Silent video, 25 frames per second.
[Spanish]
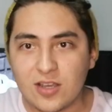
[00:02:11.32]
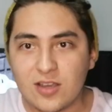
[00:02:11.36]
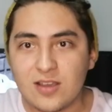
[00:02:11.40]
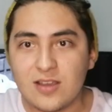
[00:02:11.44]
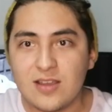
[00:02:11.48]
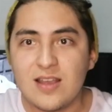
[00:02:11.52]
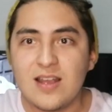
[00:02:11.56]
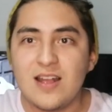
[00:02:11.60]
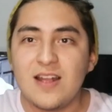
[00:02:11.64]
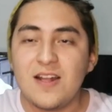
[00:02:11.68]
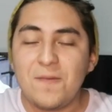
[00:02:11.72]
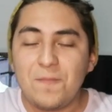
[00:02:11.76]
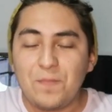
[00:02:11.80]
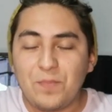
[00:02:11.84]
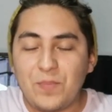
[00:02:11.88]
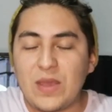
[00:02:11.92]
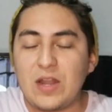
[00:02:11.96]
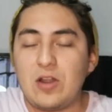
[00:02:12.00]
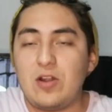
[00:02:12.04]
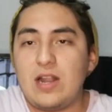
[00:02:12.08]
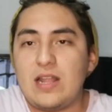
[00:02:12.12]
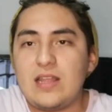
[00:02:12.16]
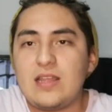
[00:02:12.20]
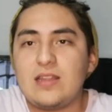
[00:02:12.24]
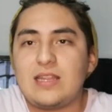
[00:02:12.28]
¿no?
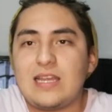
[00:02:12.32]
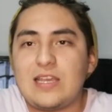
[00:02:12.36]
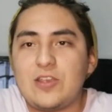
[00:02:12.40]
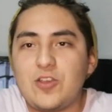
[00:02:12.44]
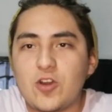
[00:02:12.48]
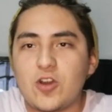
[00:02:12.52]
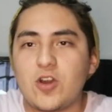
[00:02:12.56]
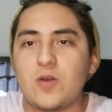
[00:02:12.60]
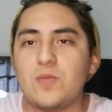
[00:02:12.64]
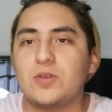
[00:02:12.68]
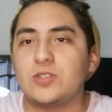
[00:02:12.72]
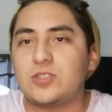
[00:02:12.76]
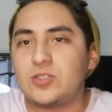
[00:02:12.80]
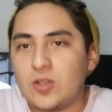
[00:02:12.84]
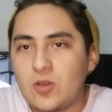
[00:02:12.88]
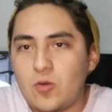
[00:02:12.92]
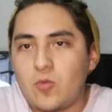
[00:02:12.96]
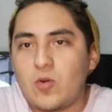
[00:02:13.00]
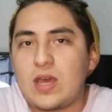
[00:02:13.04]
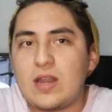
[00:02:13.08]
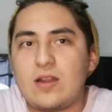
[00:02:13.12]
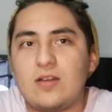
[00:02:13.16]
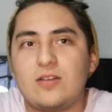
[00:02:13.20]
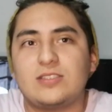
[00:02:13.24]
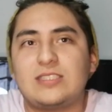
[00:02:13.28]
Pero la neta, yo como soy
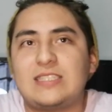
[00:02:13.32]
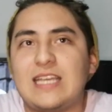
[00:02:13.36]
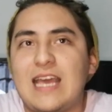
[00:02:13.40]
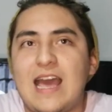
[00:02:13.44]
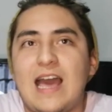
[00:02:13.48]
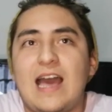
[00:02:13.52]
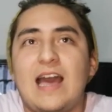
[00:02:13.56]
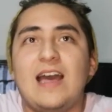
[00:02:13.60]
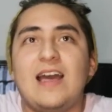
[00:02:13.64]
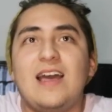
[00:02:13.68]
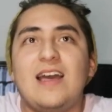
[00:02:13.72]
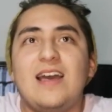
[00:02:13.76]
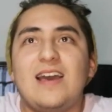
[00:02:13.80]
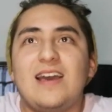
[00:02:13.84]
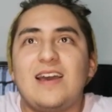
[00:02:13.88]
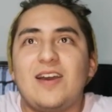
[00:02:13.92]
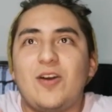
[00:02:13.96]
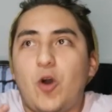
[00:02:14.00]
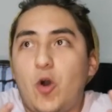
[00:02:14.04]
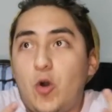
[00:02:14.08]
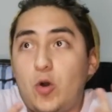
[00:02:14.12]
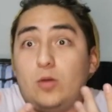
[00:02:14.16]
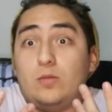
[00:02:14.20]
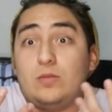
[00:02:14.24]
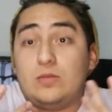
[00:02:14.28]
güero, o sea,
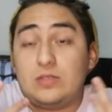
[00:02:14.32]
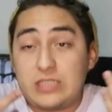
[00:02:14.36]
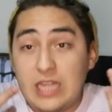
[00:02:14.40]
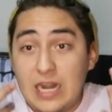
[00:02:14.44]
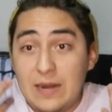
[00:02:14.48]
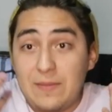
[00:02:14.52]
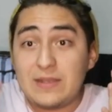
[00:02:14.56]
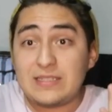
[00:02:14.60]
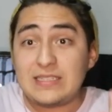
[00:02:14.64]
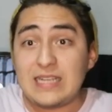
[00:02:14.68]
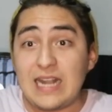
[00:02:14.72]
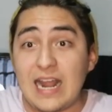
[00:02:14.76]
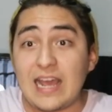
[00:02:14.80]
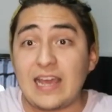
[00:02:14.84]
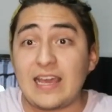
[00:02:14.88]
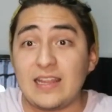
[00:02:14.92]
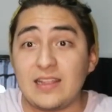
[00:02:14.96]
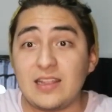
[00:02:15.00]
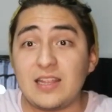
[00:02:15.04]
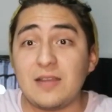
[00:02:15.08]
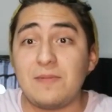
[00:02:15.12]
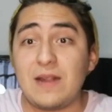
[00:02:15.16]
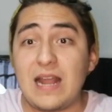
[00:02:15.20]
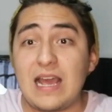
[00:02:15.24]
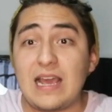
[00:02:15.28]
o tal vez a la
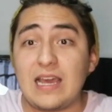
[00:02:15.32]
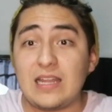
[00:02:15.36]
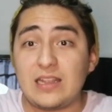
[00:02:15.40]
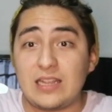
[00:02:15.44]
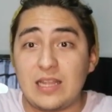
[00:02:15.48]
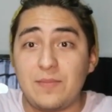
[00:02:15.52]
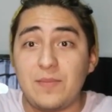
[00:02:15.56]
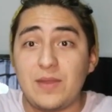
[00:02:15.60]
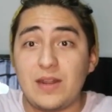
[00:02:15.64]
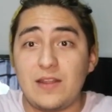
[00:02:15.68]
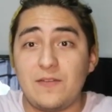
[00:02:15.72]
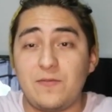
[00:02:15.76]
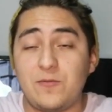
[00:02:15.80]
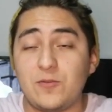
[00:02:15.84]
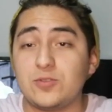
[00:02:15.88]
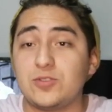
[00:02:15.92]
gente blanca también le